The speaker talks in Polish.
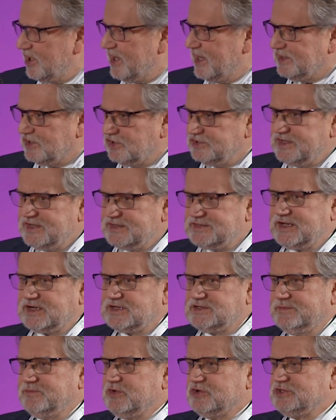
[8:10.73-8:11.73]
To nie jest tak,
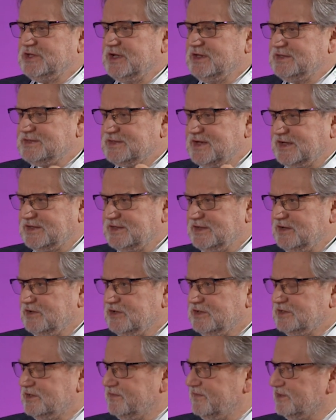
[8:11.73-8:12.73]
że można ich
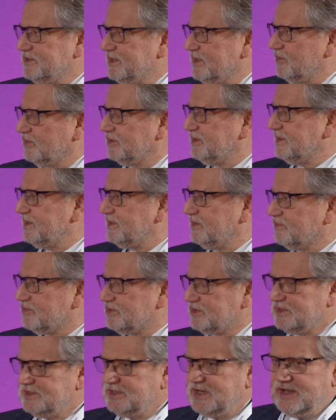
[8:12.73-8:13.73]
skategoryzować jako tych,
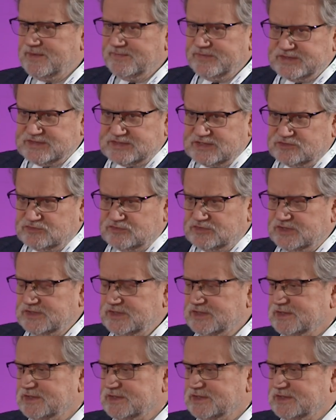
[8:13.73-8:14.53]
którzy są e,